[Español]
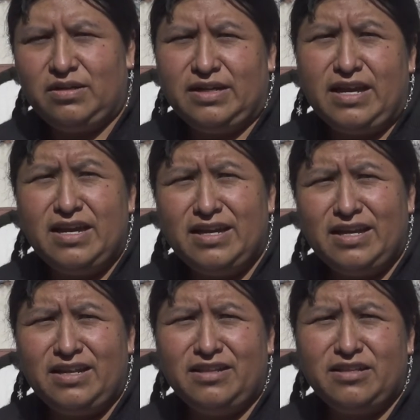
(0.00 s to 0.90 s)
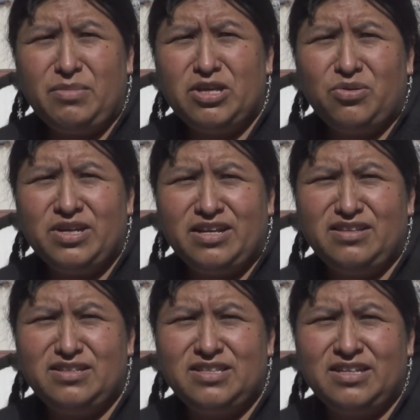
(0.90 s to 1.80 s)
cae en tamaños
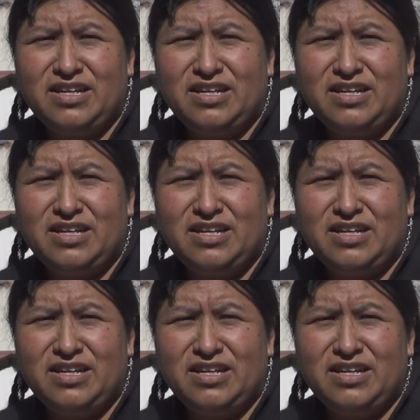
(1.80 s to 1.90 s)
grandes,